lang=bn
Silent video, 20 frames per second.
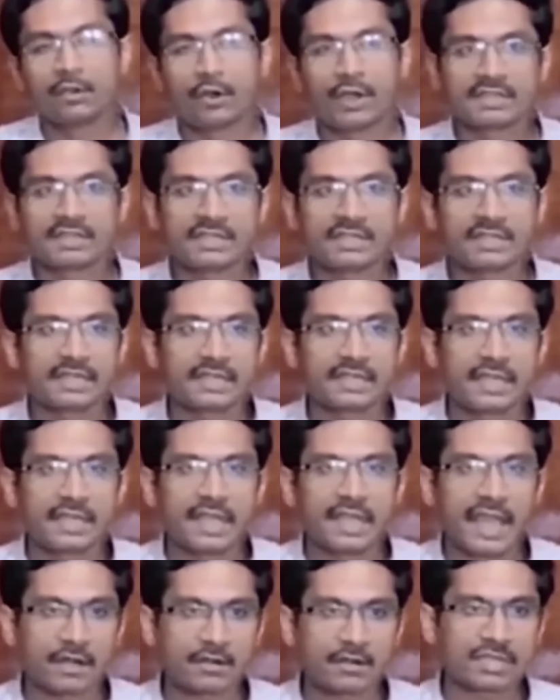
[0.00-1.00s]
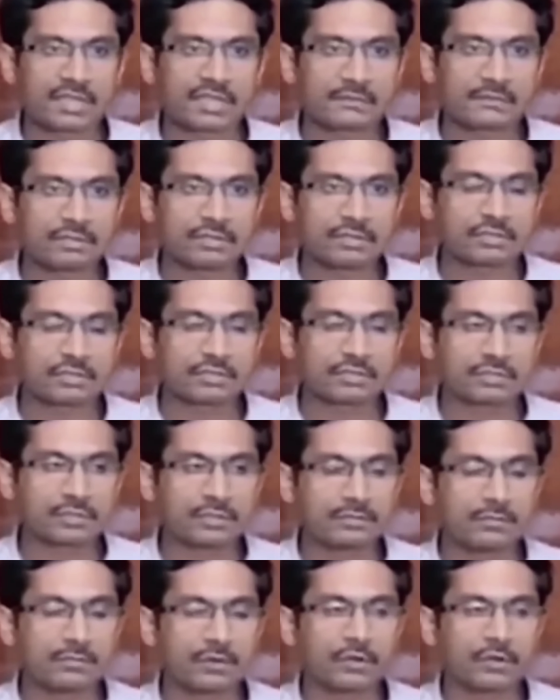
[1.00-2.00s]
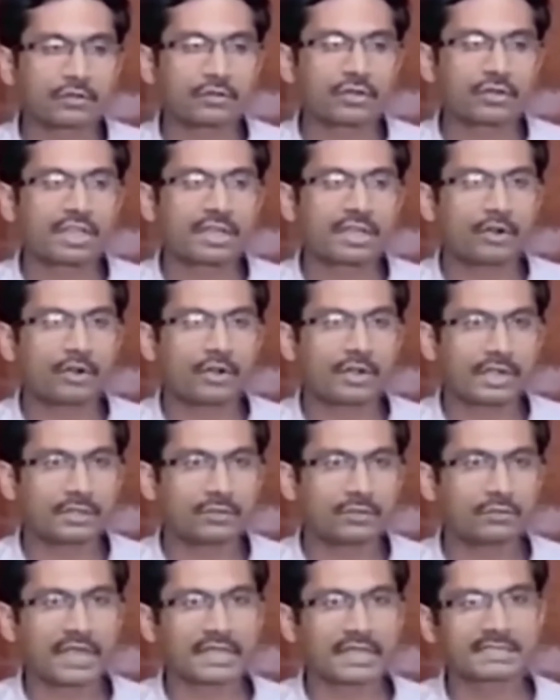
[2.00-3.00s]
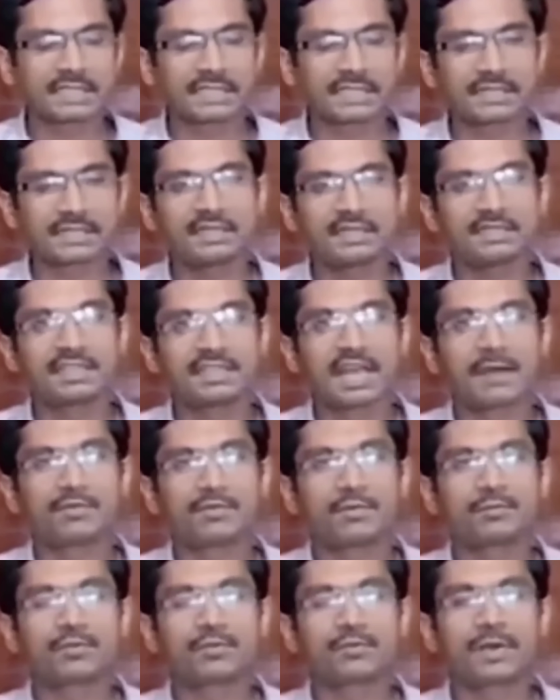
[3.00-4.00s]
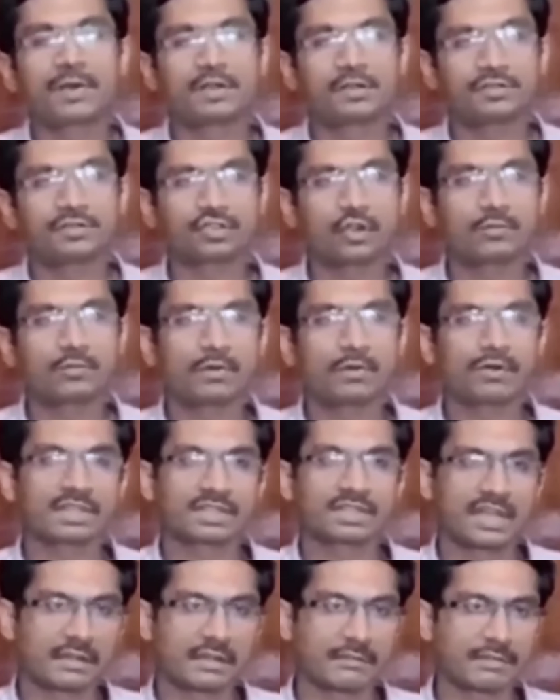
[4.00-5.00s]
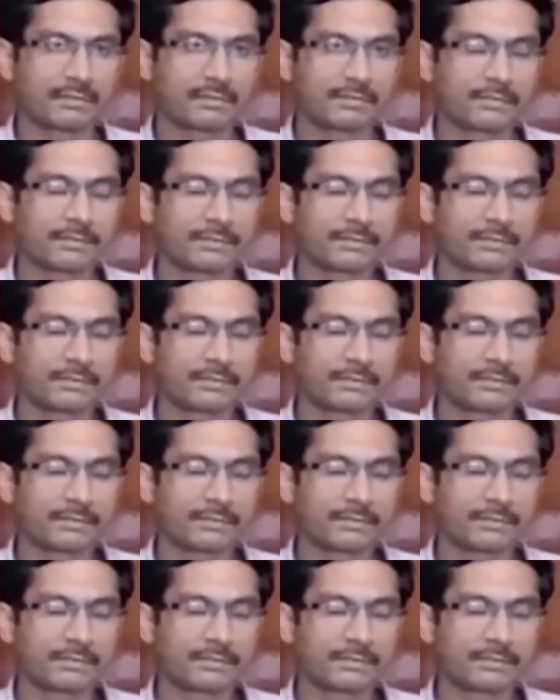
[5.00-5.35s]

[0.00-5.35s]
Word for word: নয় থেকে এগারো তারিখ পর্যন্ত বরং দক্ষিণবঙ্গে দু এক জায়গায় তাপ প্রবাহেরও সম্ভাবনা থাকবে